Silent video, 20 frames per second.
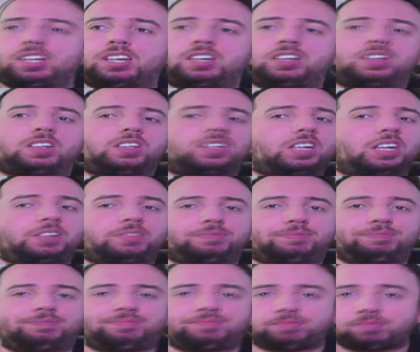ja,
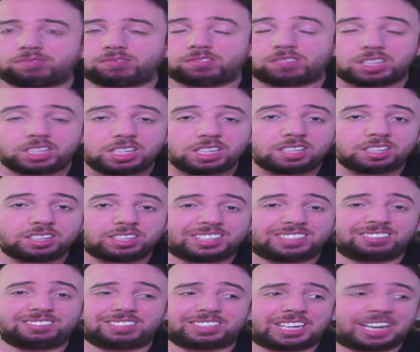
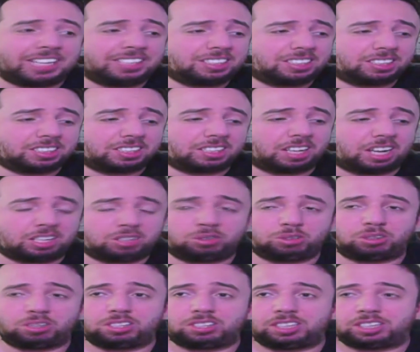Keins ist
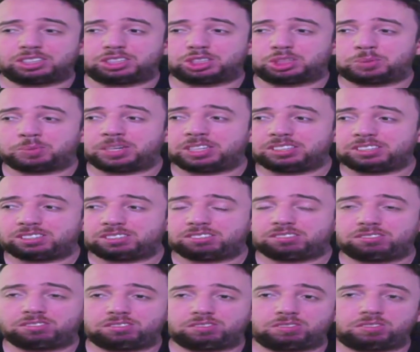aktuell ja gesperrt
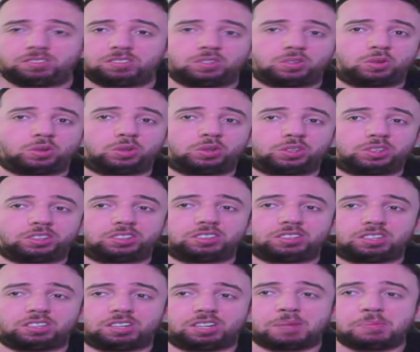und
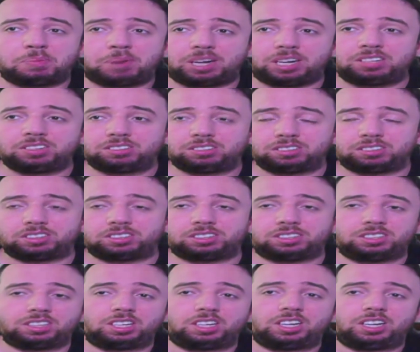Lampalle
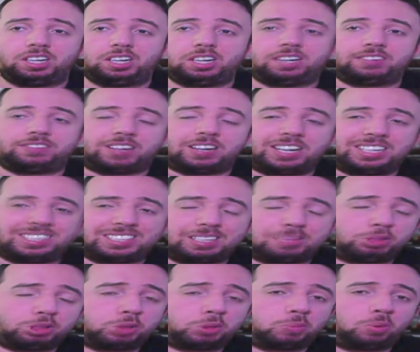ist verletzt am
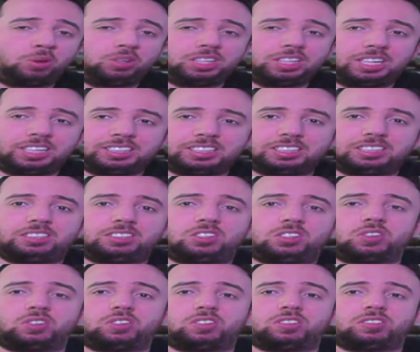Sprunggelenk.
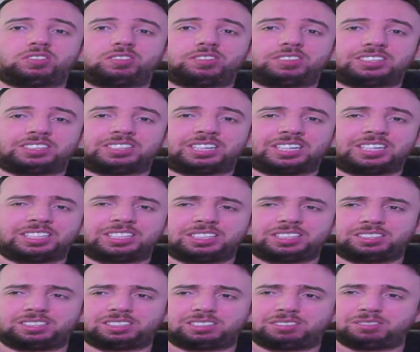
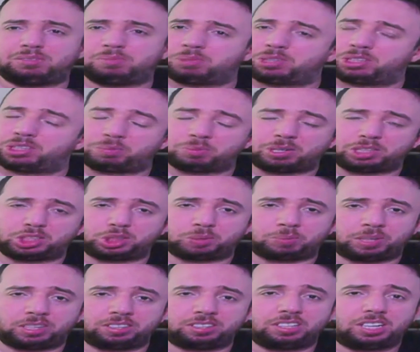Daher bin ich mal
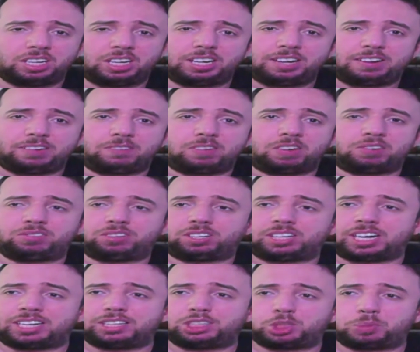gespannt, wer für
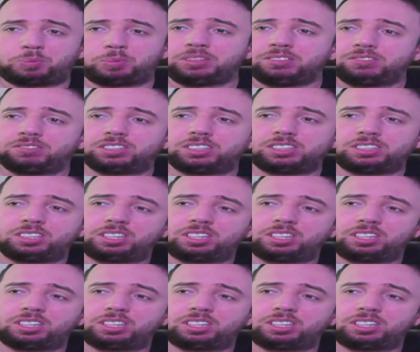Keins spielen wird.